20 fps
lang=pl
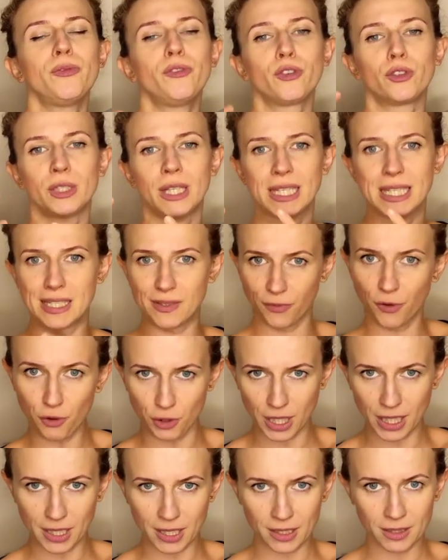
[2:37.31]
żeby wykonać
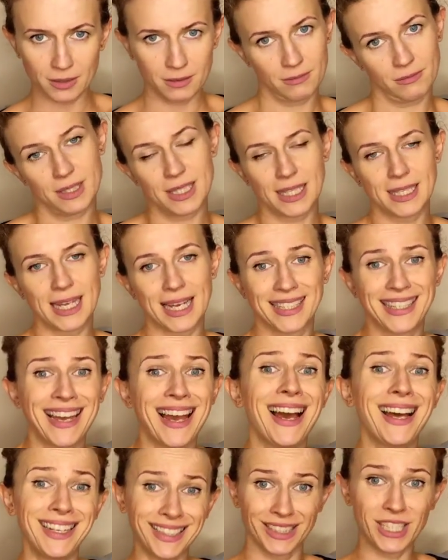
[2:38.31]
swoje
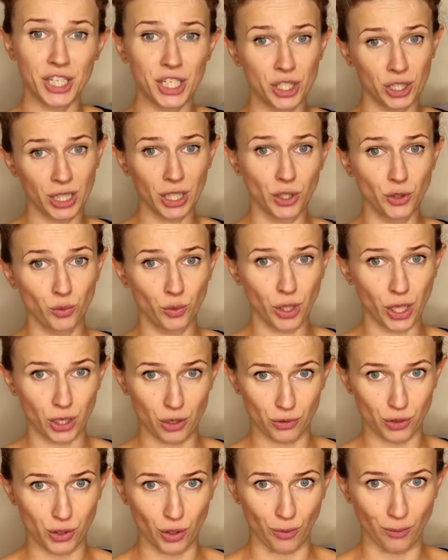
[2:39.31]
zadania, ale też tej
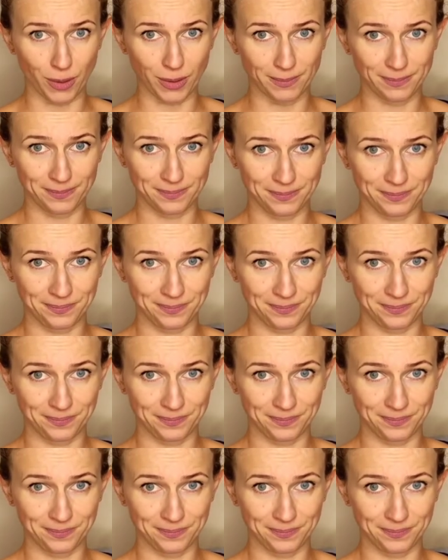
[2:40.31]
drugiej osoby.